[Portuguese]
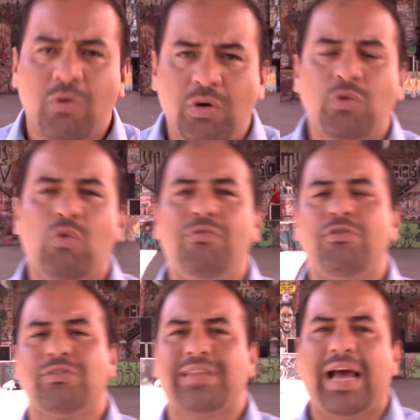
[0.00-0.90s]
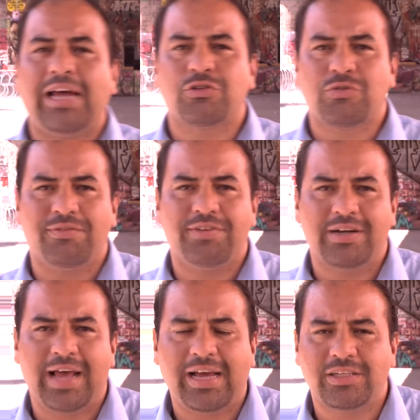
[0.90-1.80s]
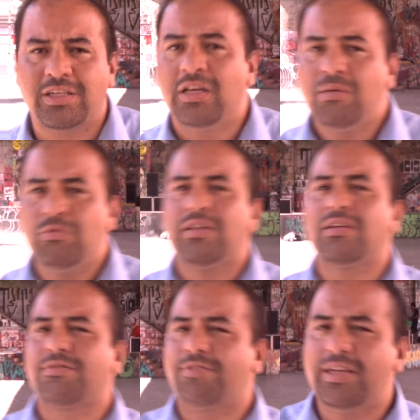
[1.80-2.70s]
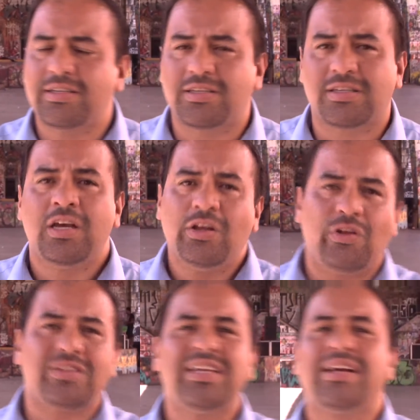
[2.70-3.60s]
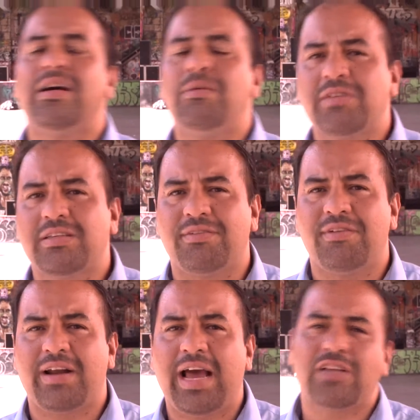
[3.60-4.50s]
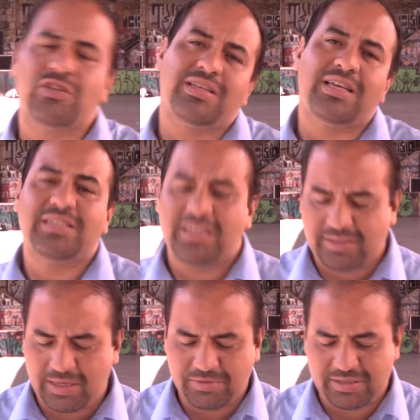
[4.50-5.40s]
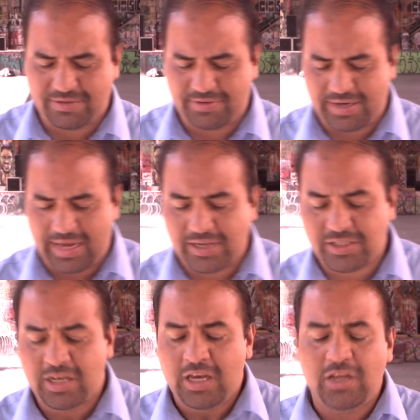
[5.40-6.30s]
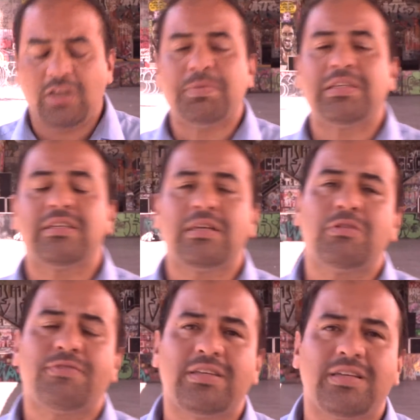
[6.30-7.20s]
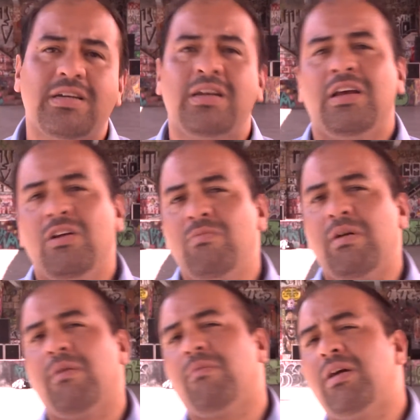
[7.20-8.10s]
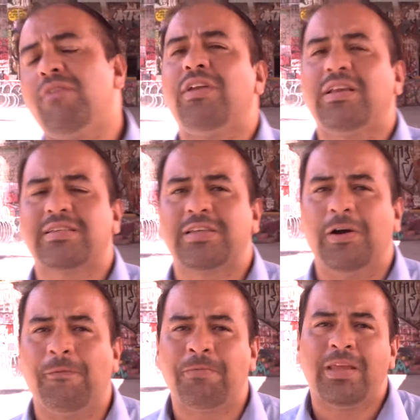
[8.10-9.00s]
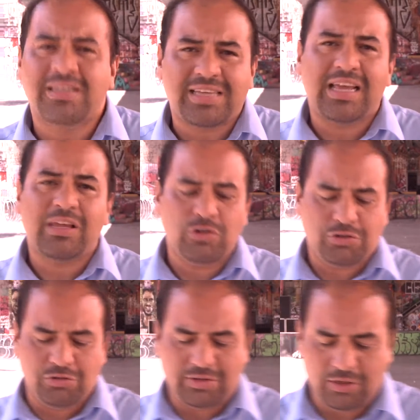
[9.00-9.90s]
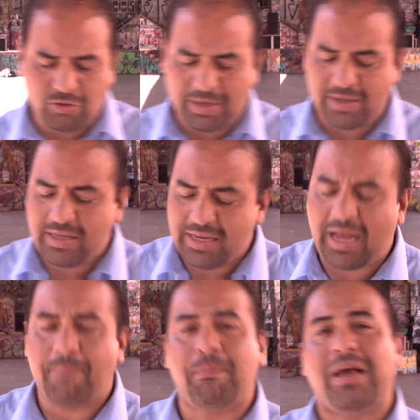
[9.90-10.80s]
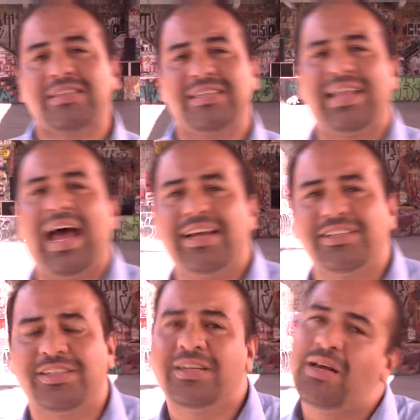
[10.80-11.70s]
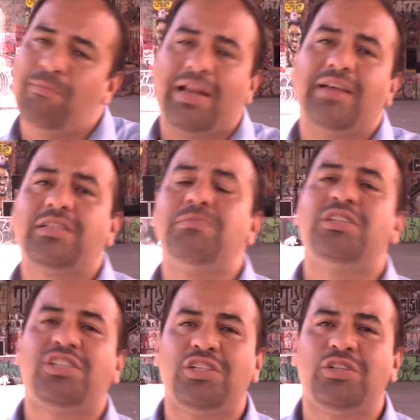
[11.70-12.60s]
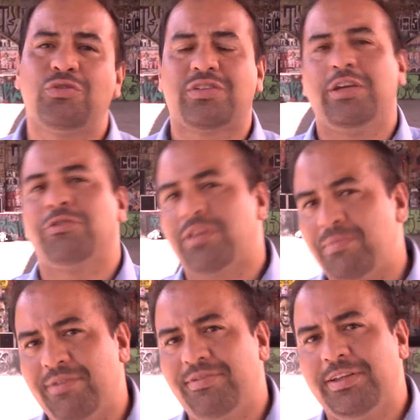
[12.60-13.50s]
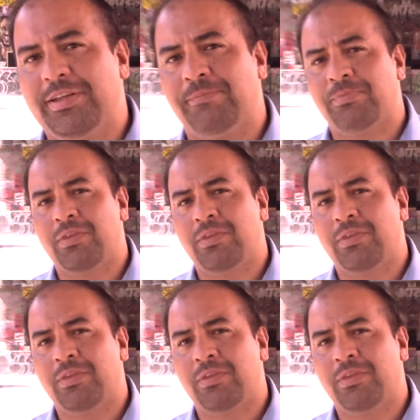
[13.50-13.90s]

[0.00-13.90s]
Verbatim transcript: Quando confrontados com a verdade, muitas vezes nós negamos essa verdade, nós rejeitamos essa verdade, e nós precisamos fazer uma, uma reflexão. Será que eu estou tendo uma incapacidade para admitir os erros da minha vida?